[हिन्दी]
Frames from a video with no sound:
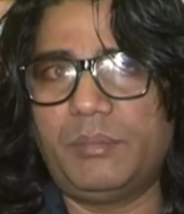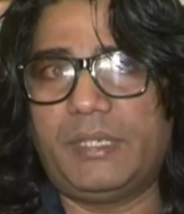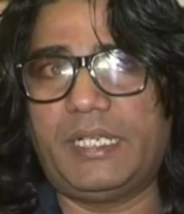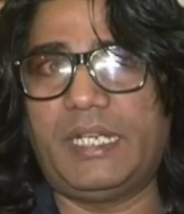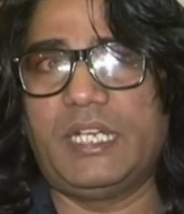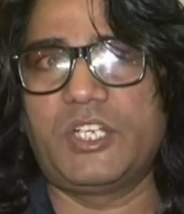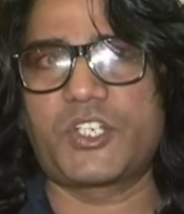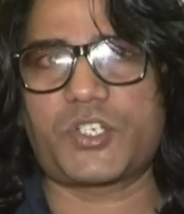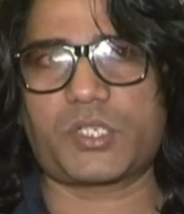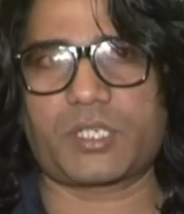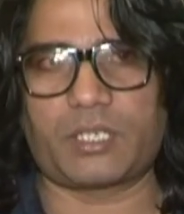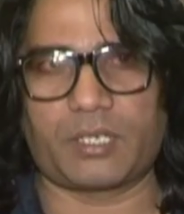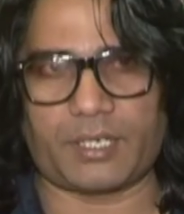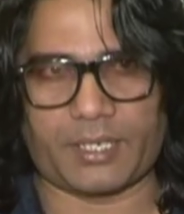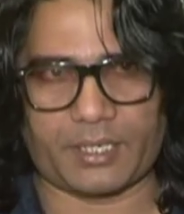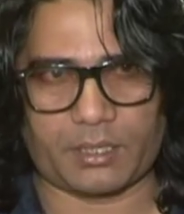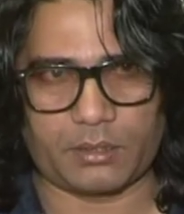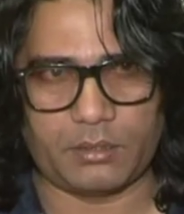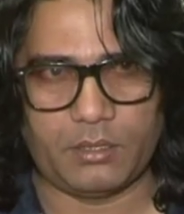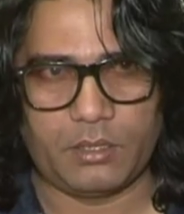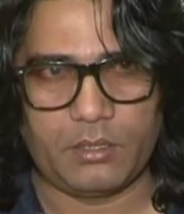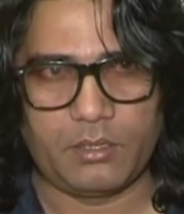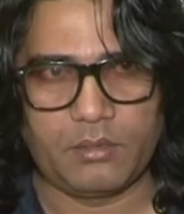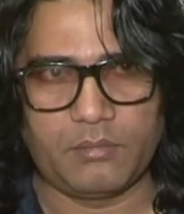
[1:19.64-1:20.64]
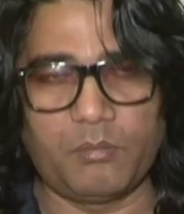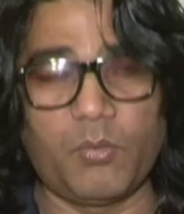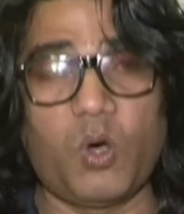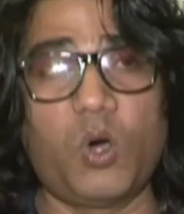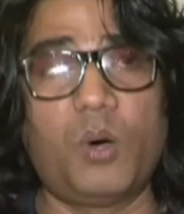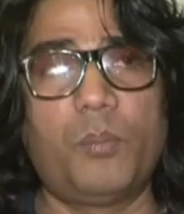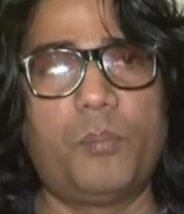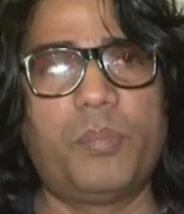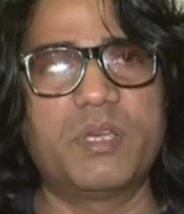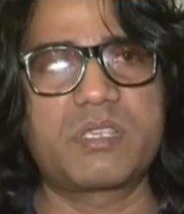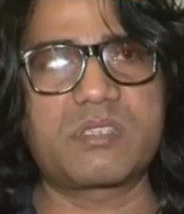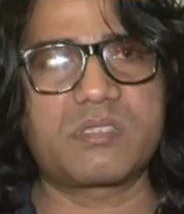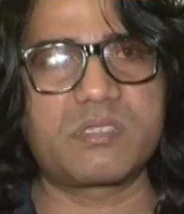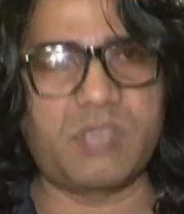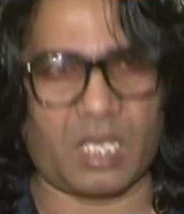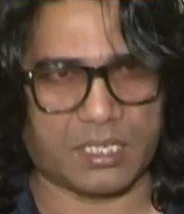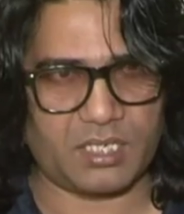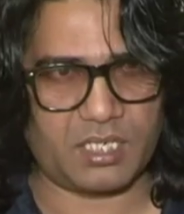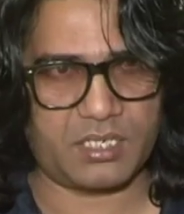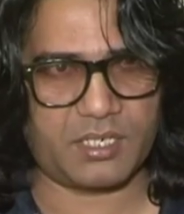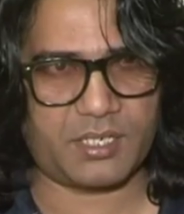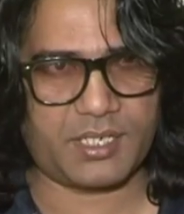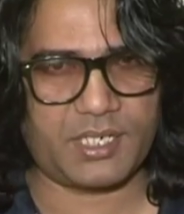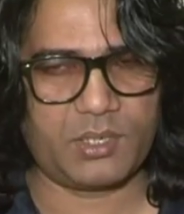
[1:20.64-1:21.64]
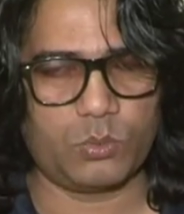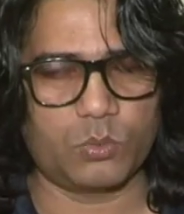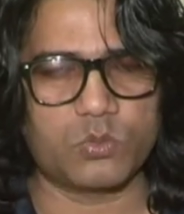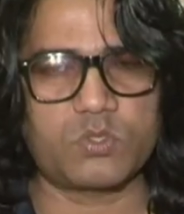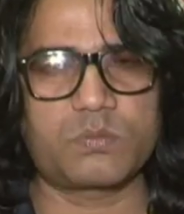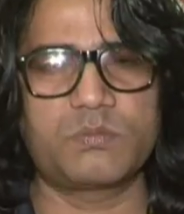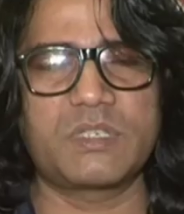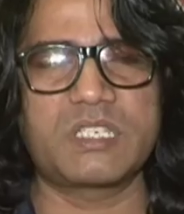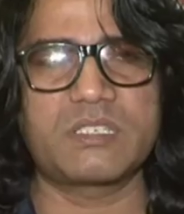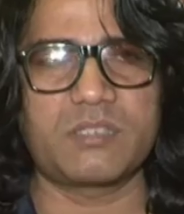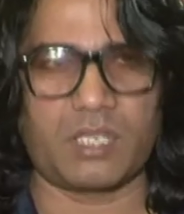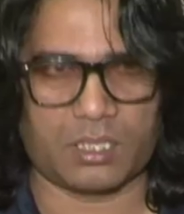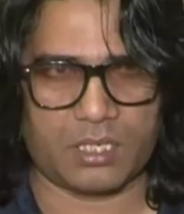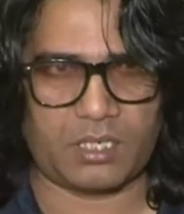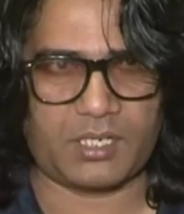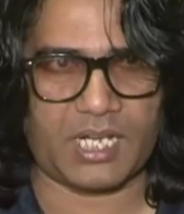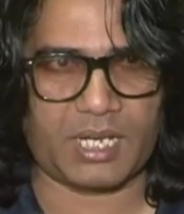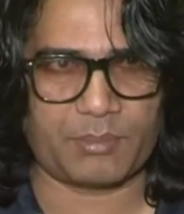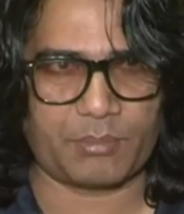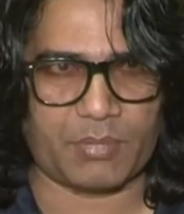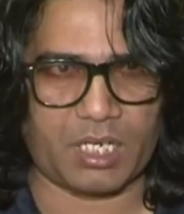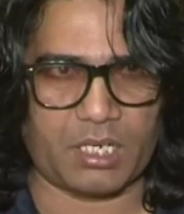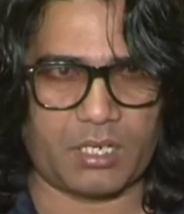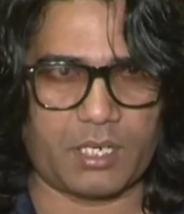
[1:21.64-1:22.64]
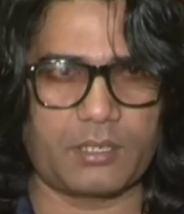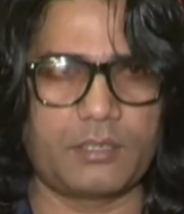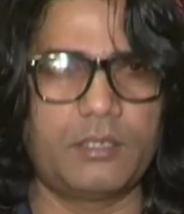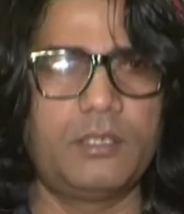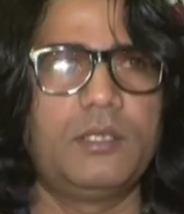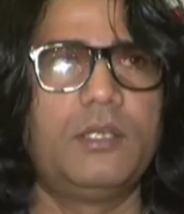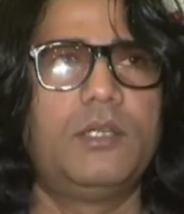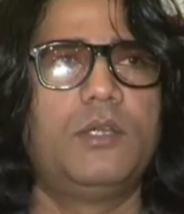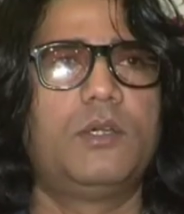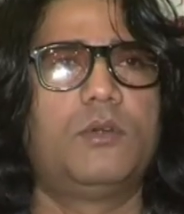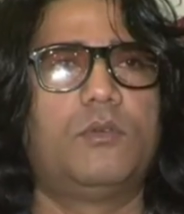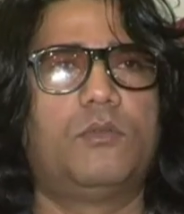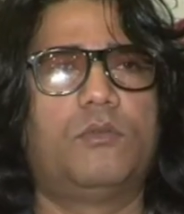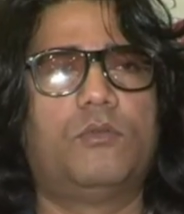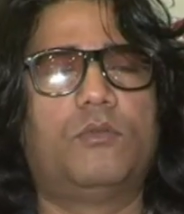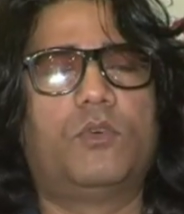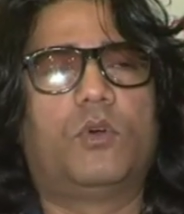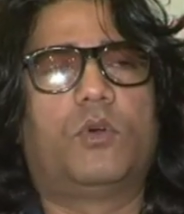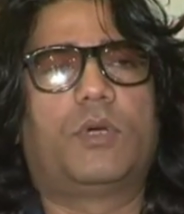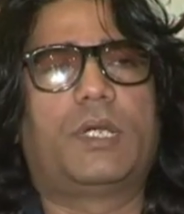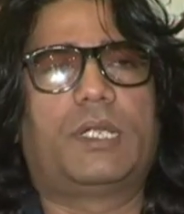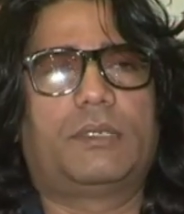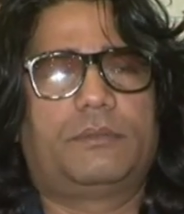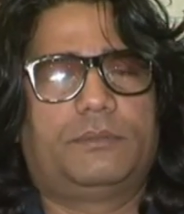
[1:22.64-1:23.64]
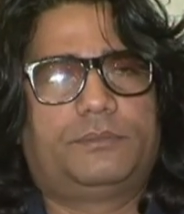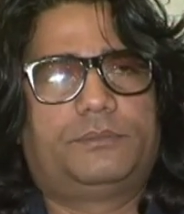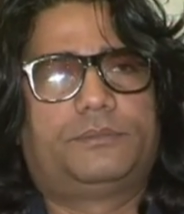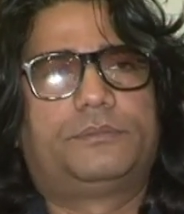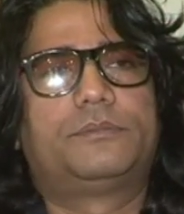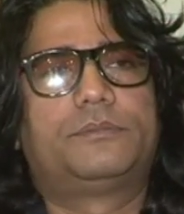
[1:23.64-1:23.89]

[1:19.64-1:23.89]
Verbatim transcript: हम इश्क करें मोहब्बत ज़्यादा करें उसमें ज़्यादा टाइम लगाएं वो है